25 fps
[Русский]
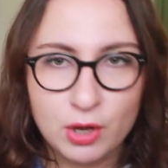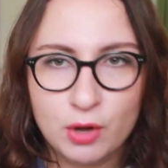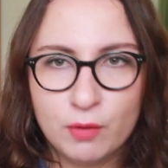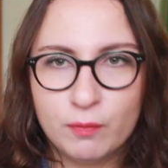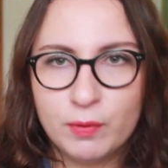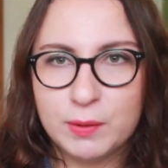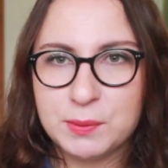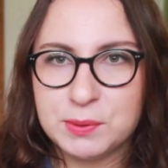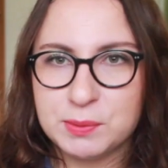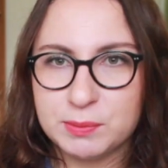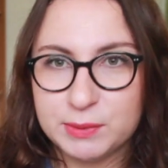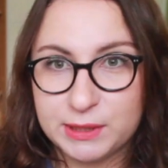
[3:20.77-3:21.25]

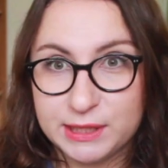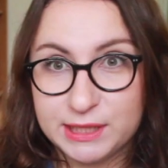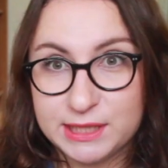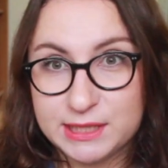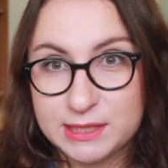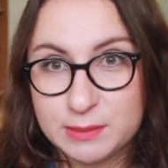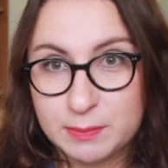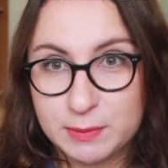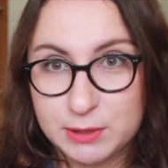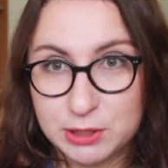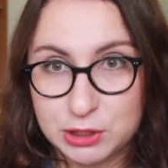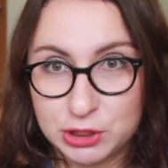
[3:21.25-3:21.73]
В общем, такие
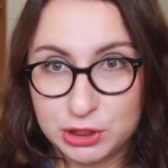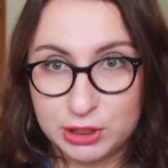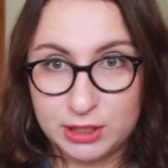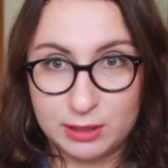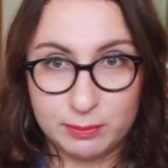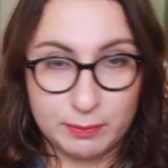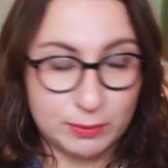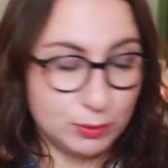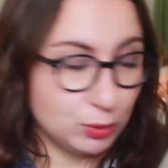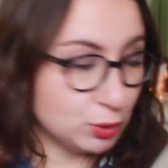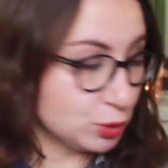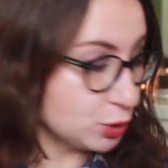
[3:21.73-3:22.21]
теперь четыре
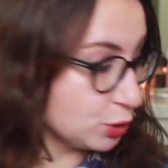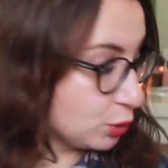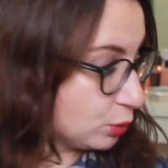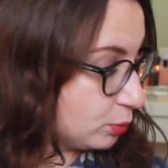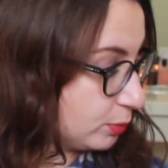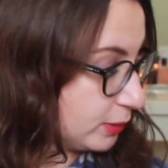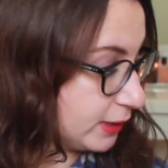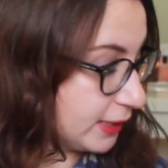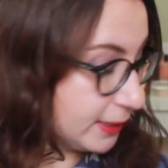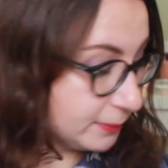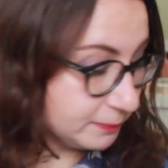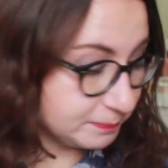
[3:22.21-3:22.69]
подушки у
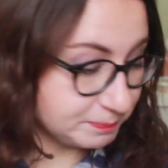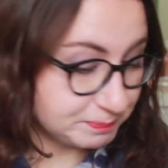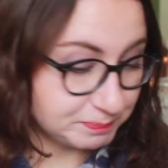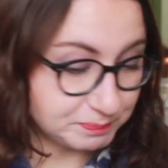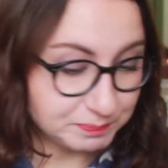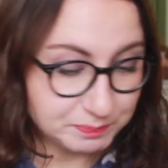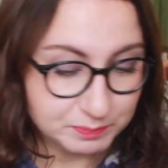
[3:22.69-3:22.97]
меня.